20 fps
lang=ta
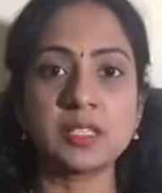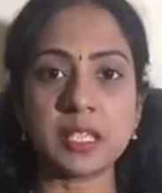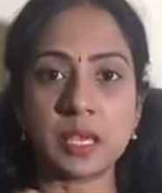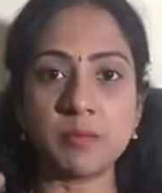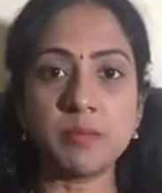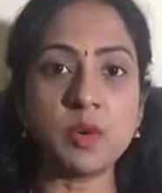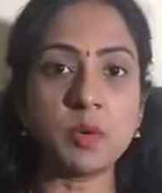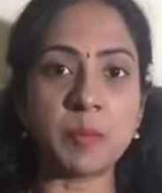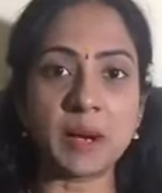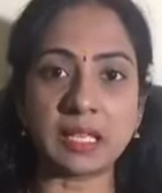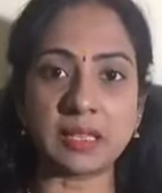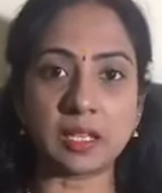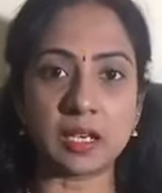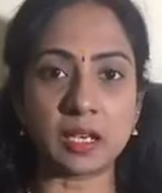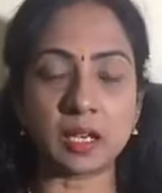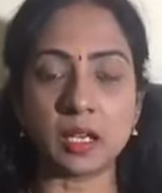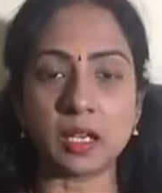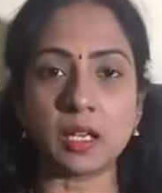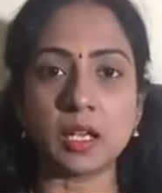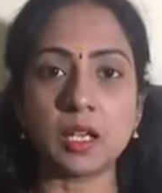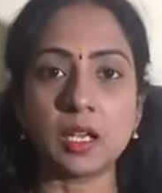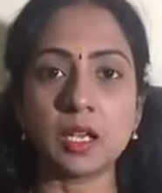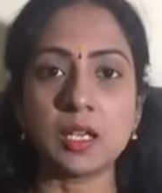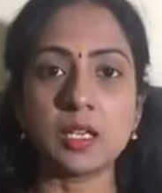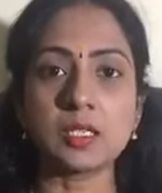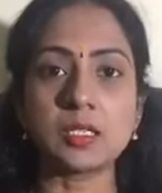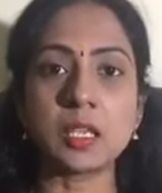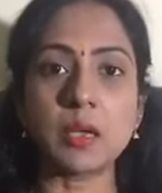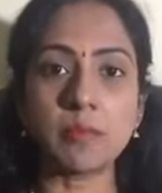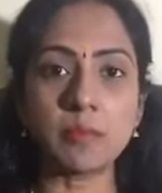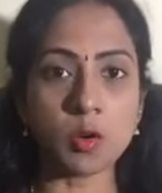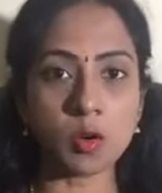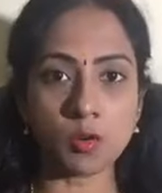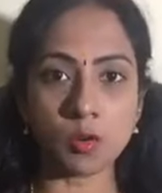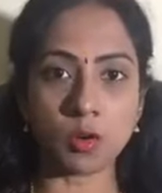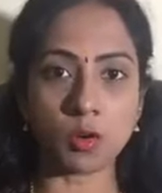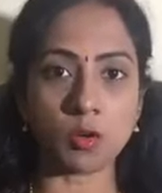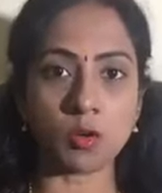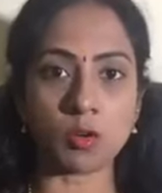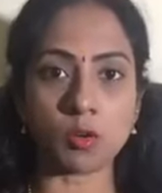செம்பு பாத்திரங்கள் செம்பு
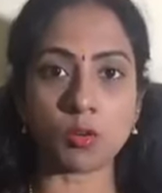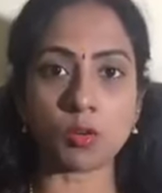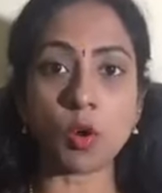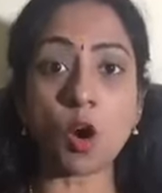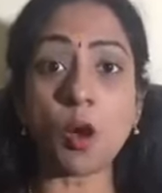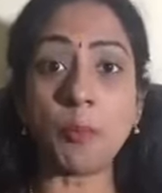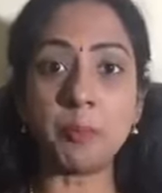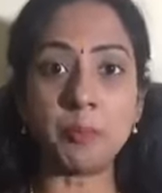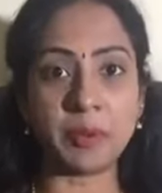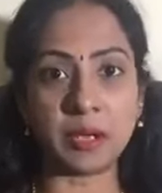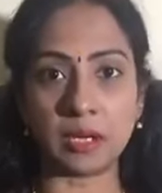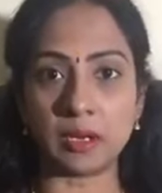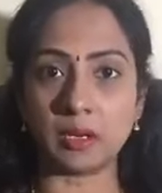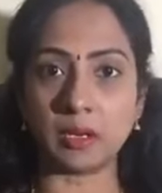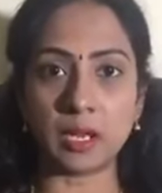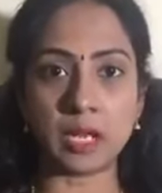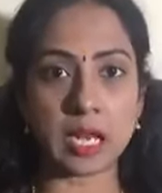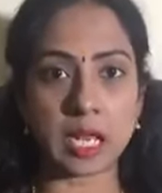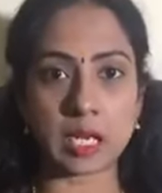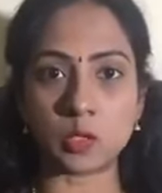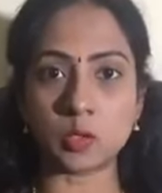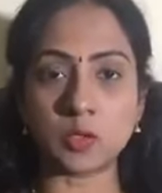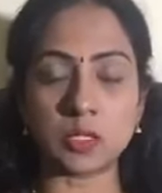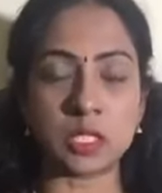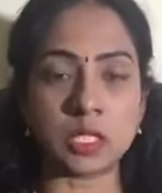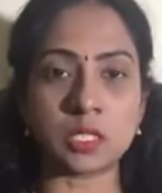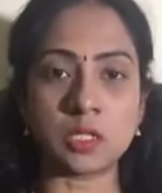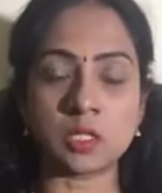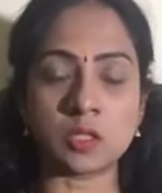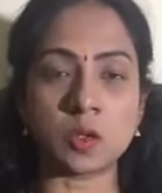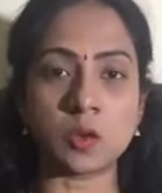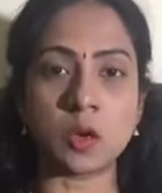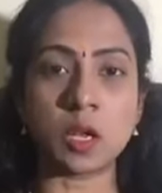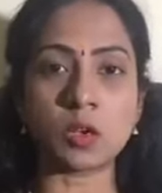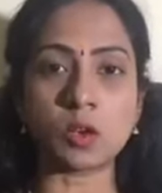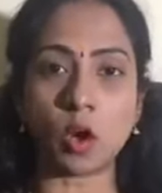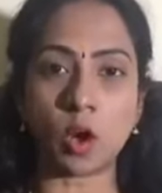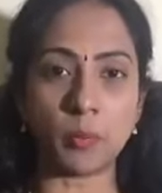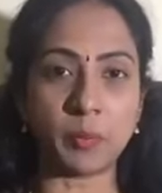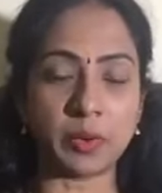குடம் காப்பர் எல்லாருக்கும் தெரிஞ்சு
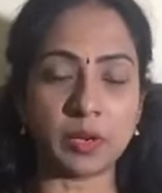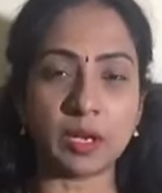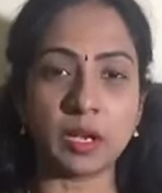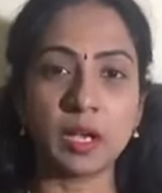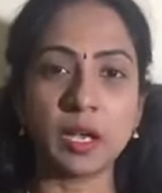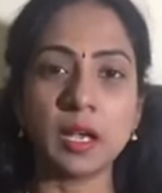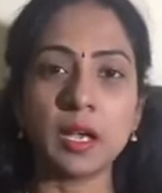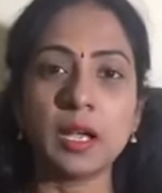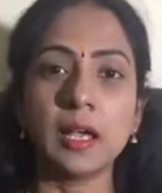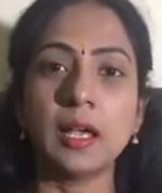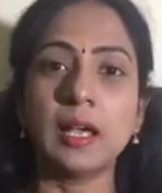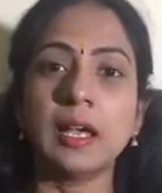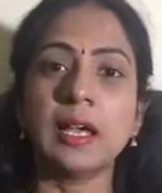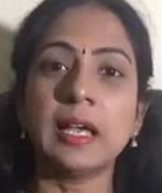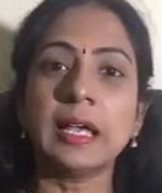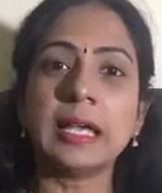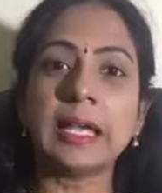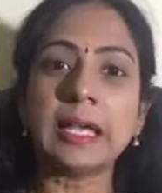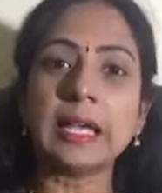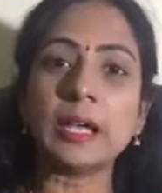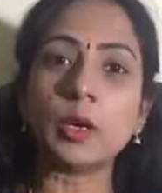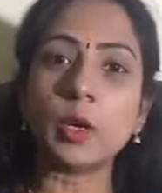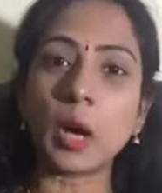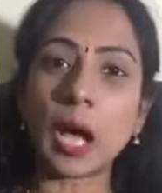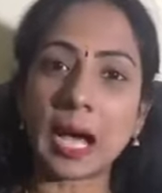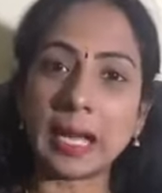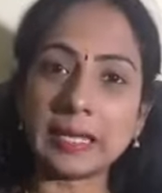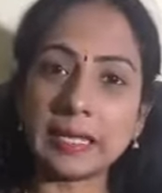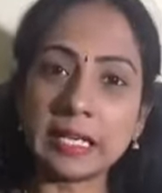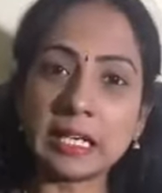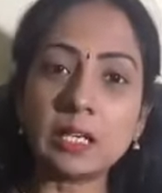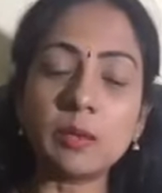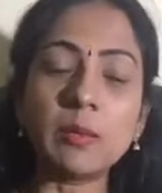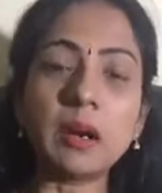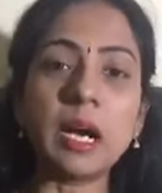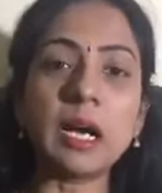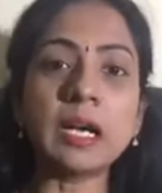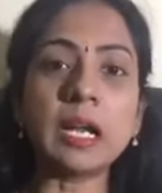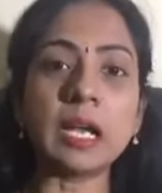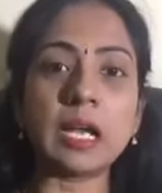சொல்லணும் காப்பர்
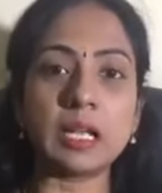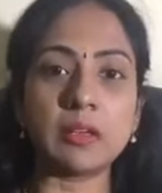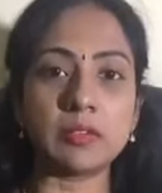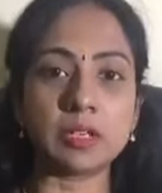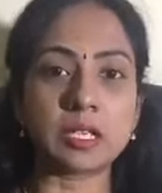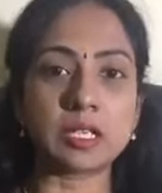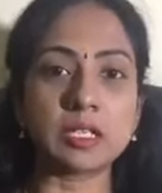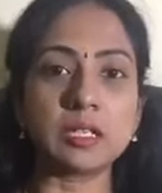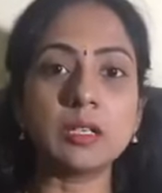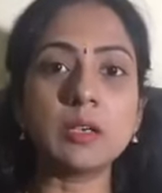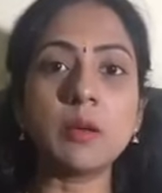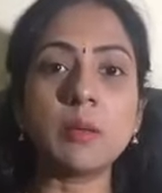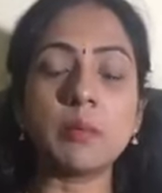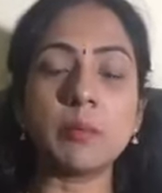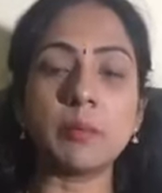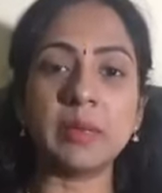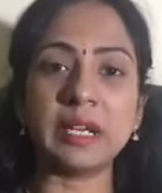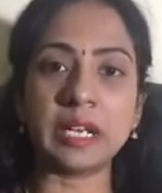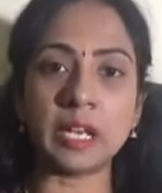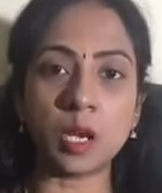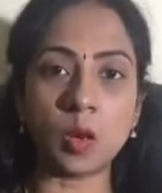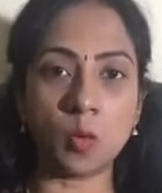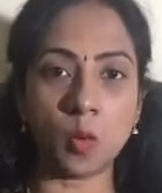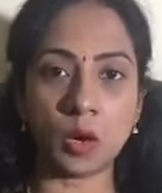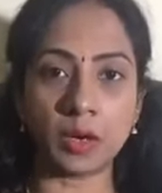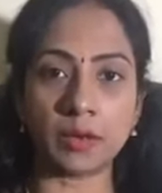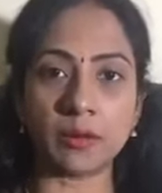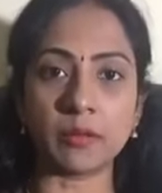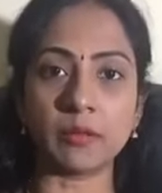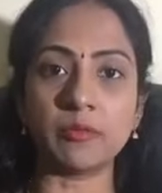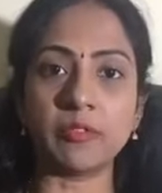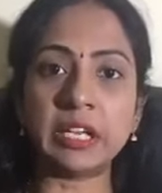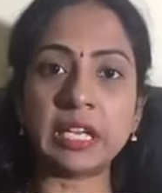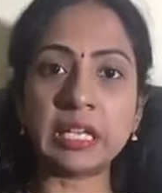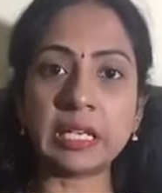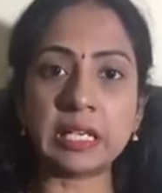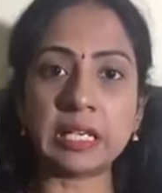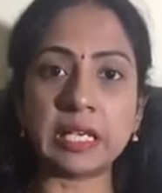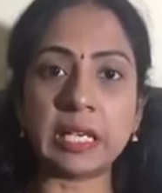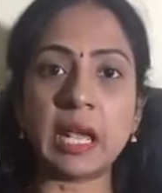அதிகமான அளவுக்கு மினரல் வாட்டர்
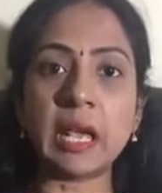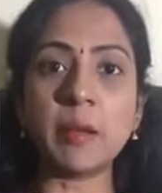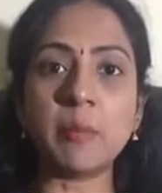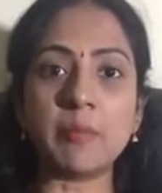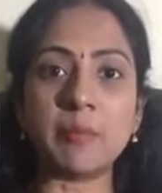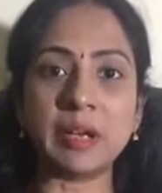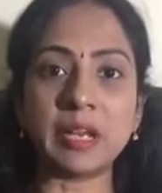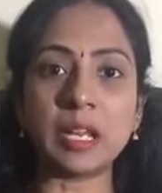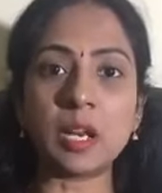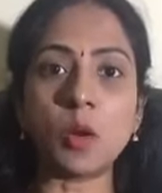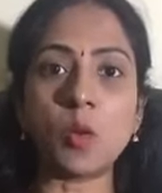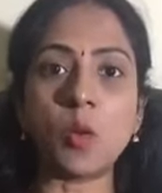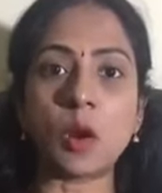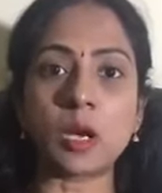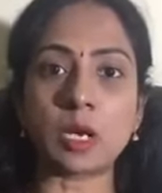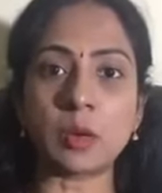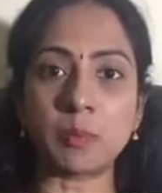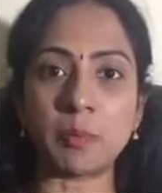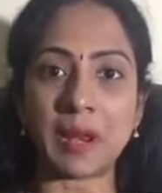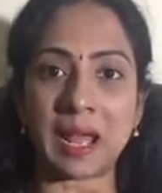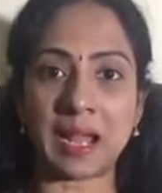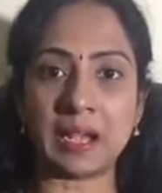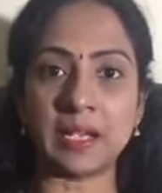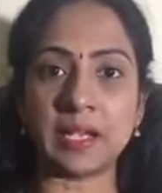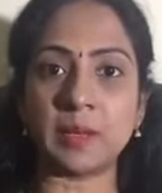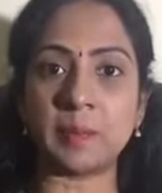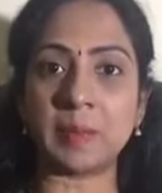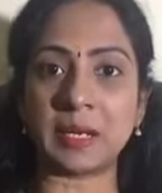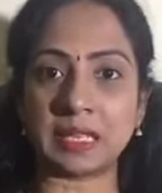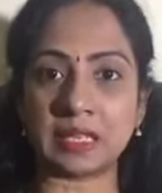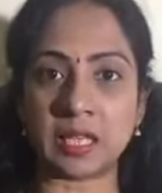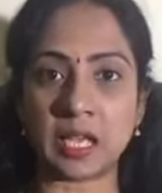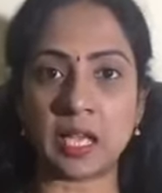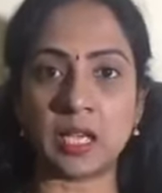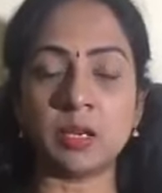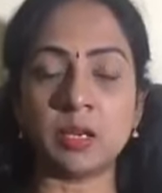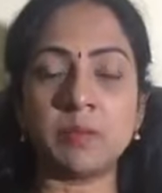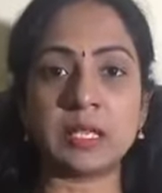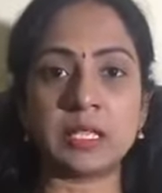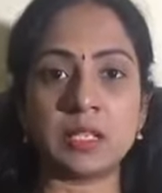வீட்டில் மினரல் வாட்டர் பிளான்ட்
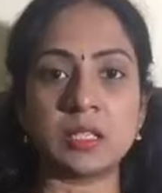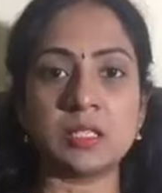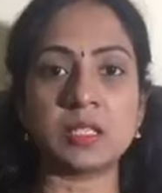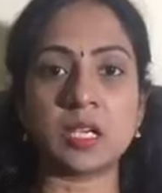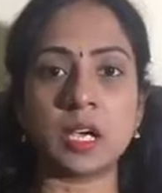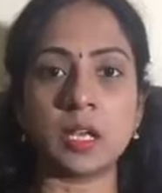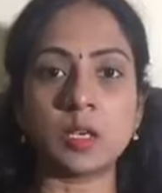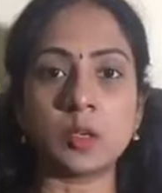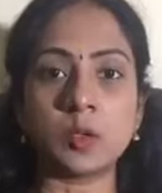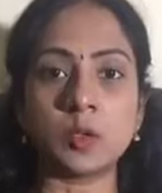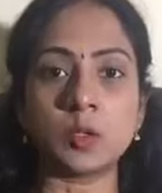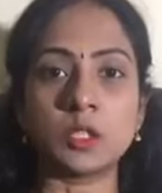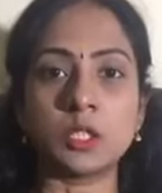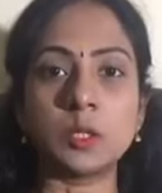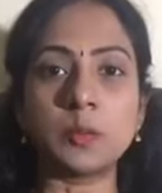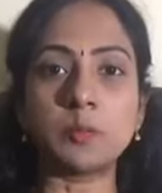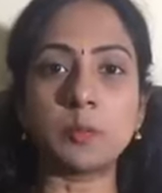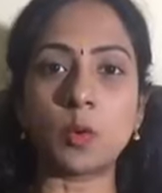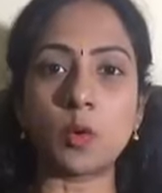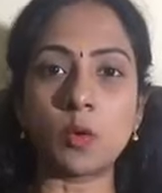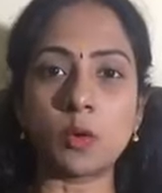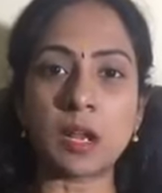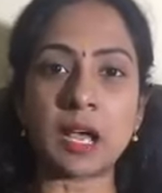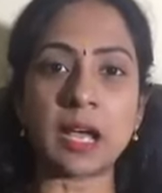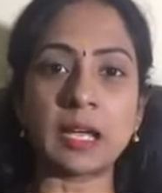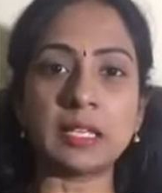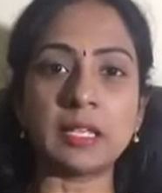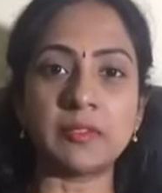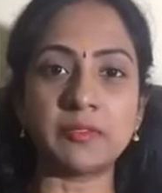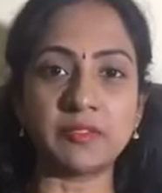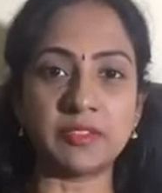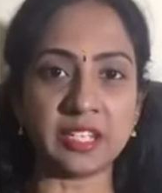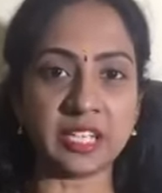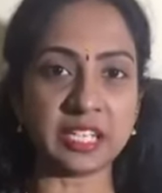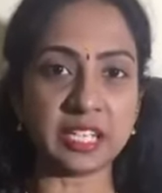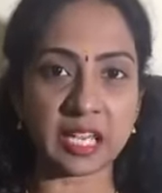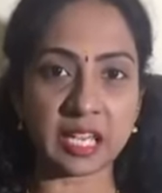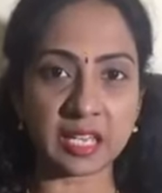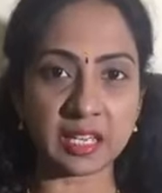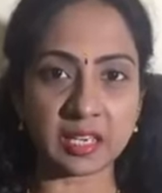பத்தாயிரம் பதினஞ்சாயிரம் கொடுத்து போடாத
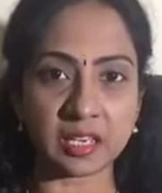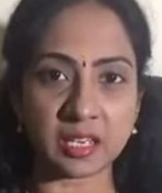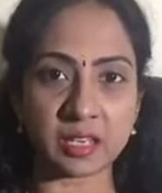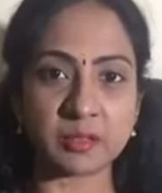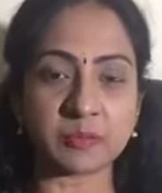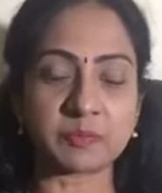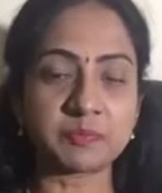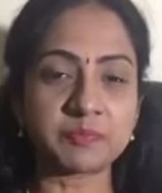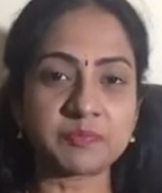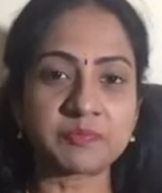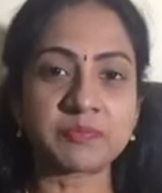வீடே இல்லை